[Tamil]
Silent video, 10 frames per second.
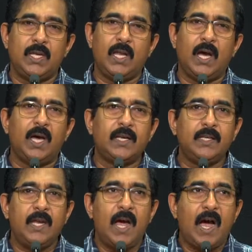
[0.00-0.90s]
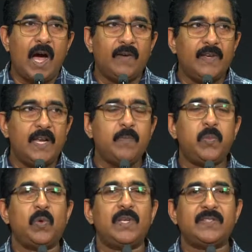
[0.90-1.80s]
நான் அவரை
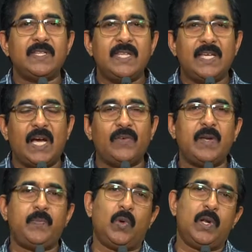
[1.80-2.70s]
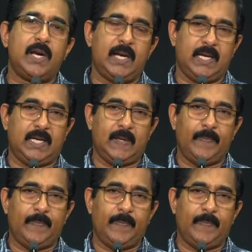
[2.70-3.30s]
போல சிந்திக்க அவரை போல நடக்க